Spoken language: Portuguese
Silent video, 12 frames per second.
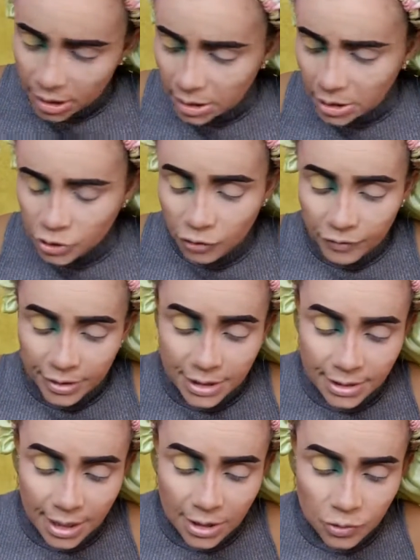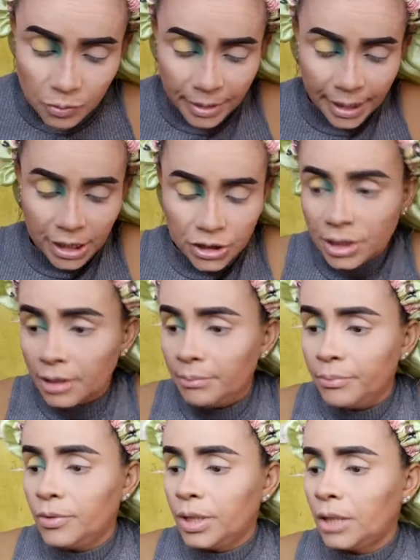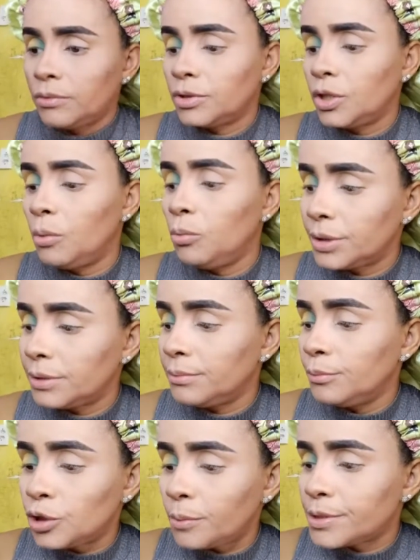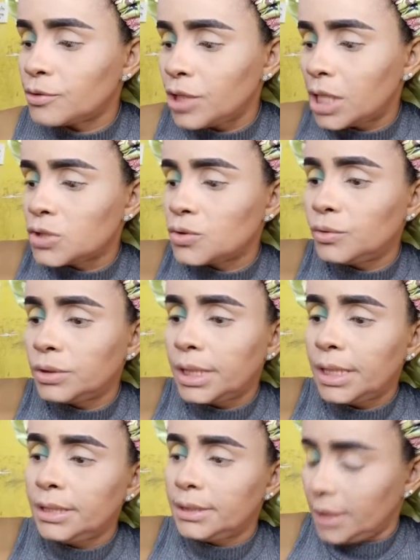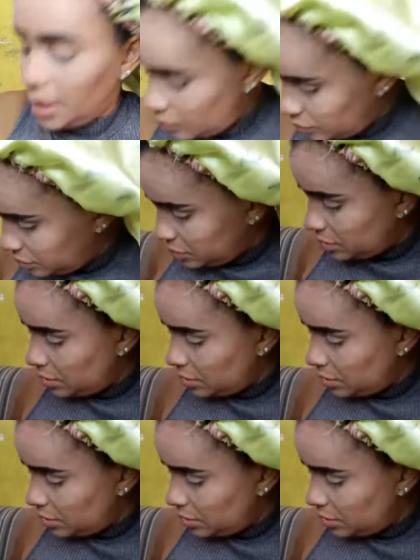Deixa eu ver se esse azul presta, porque eu não tenho muito, muita opção de azul, né? Então,